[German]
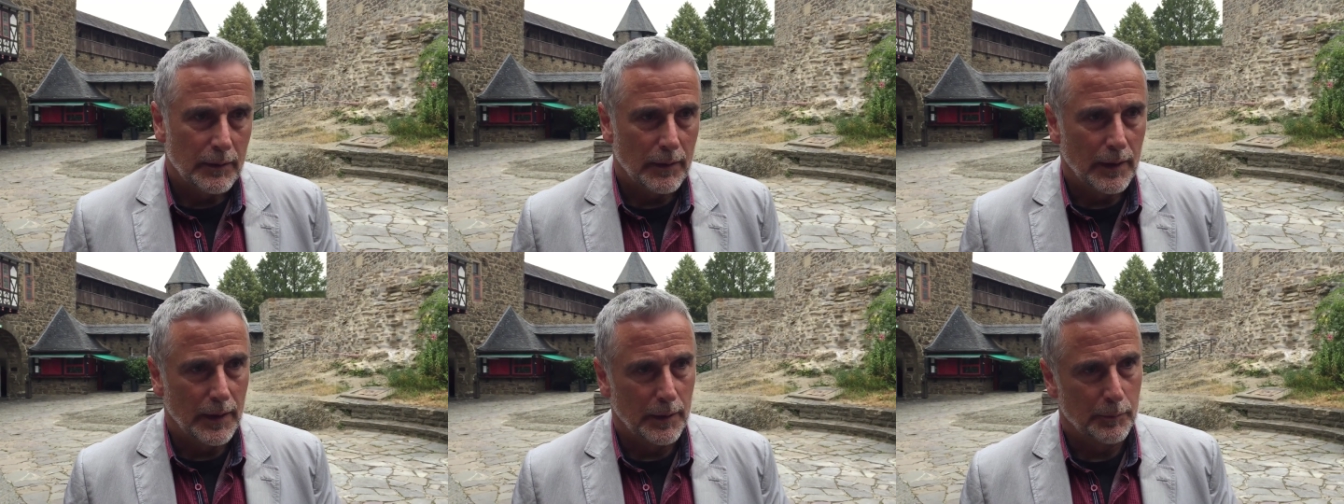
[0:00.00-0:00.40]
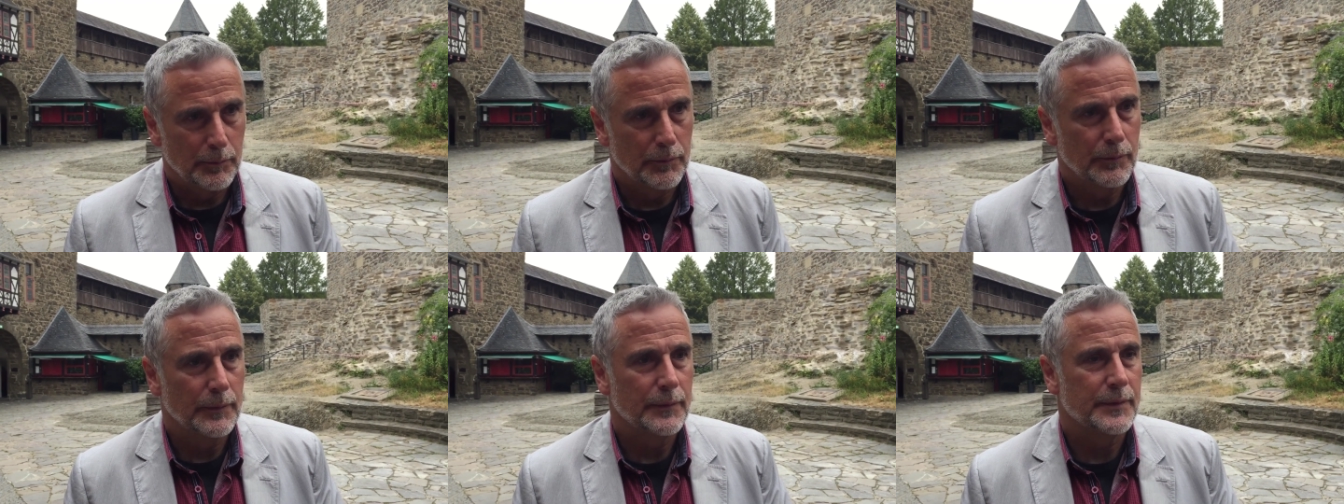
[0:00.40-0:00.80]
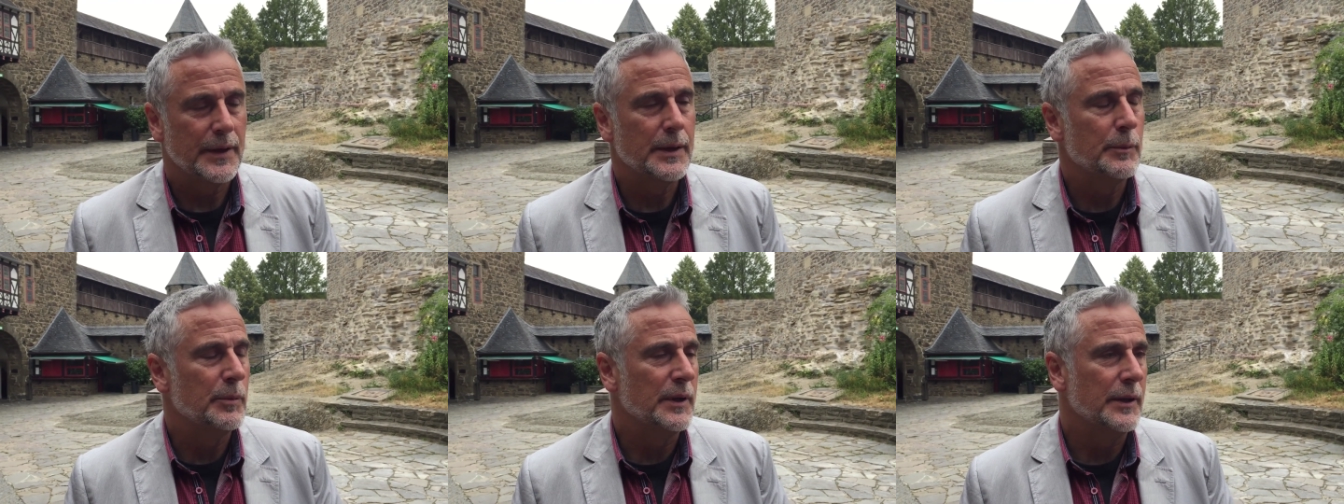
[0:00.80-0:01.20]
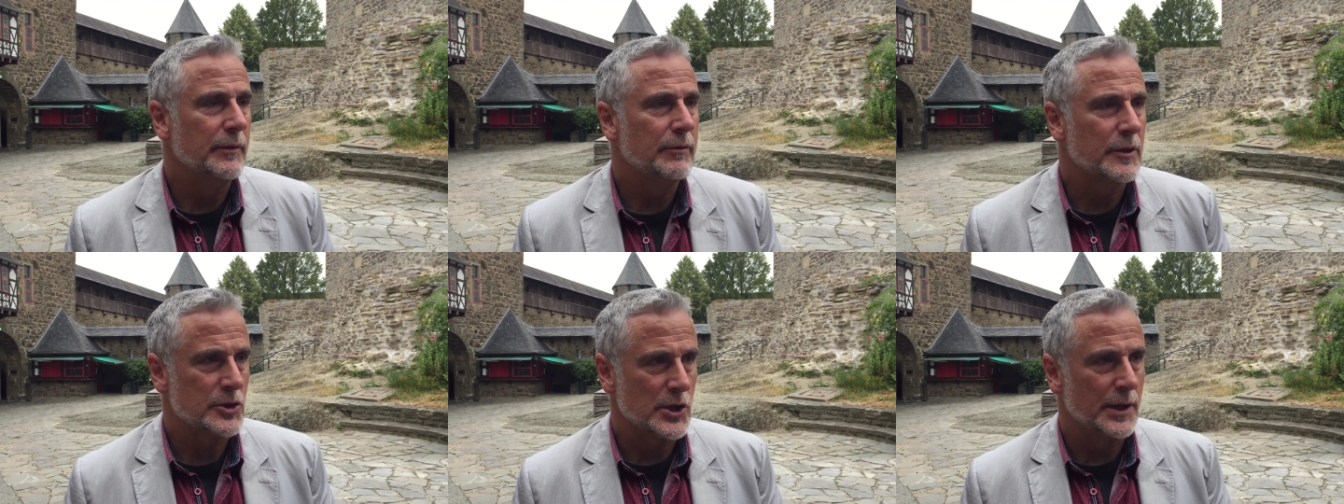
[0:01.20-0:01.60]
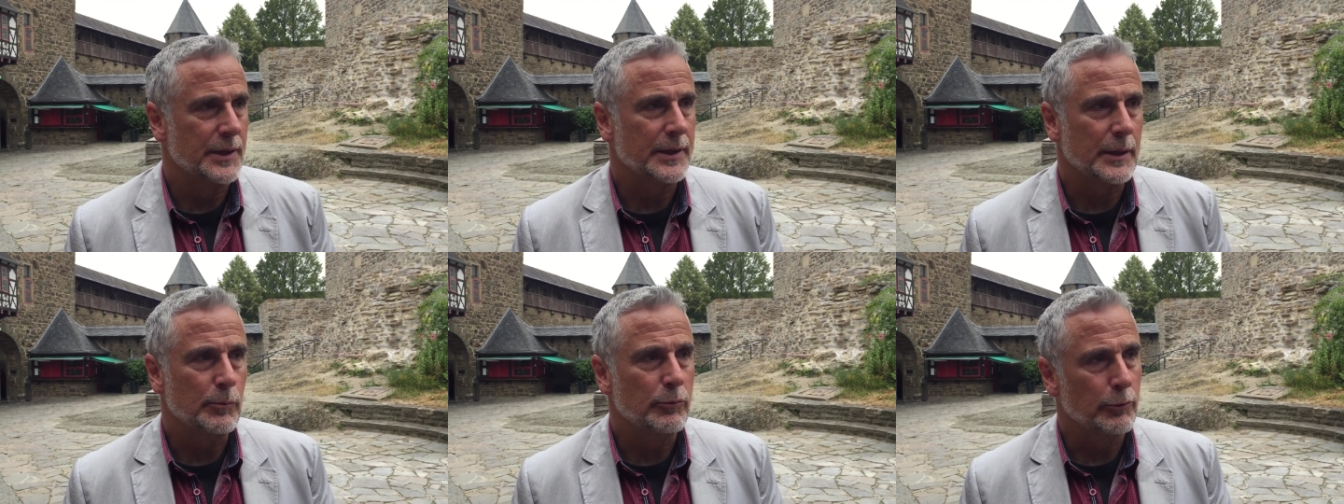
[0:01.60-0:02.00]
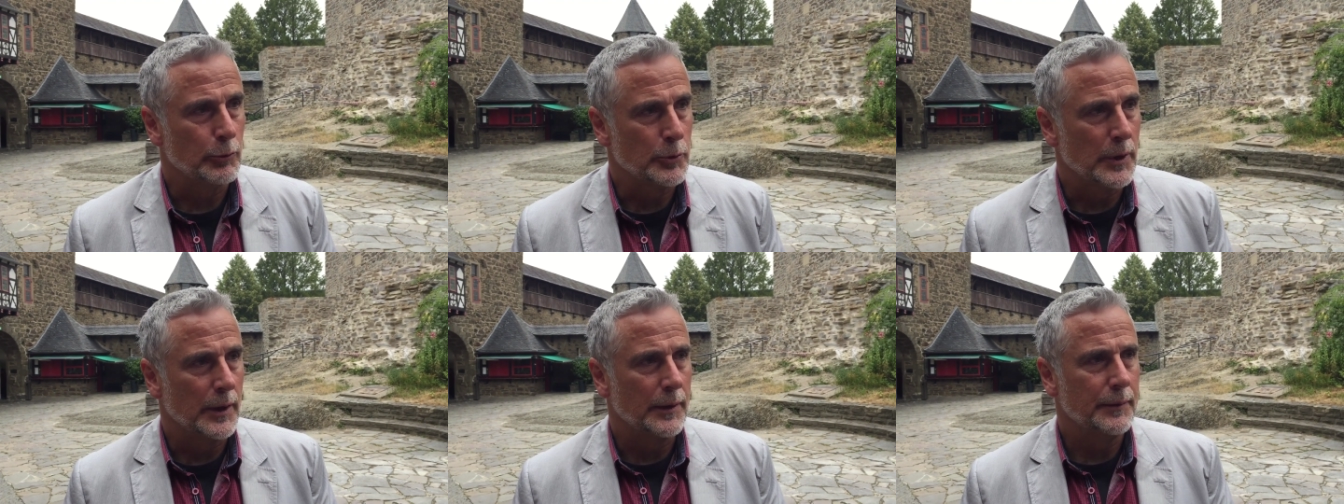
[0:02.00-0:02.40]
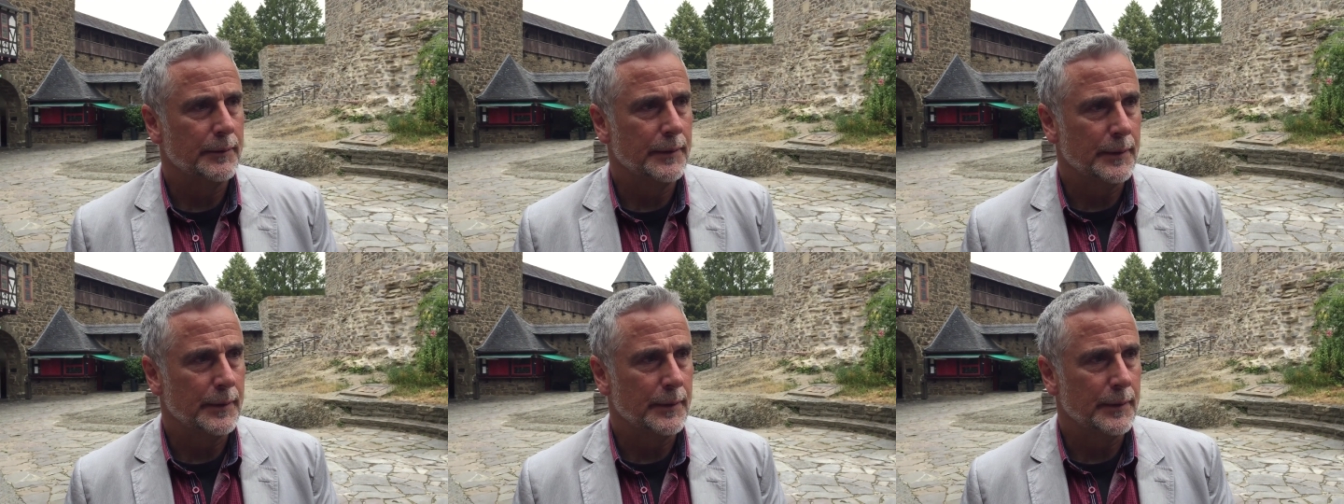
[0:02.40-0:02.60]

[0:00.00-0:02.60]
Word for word: ähm, Sendebeginn wahrscheinlich im Frühjahr,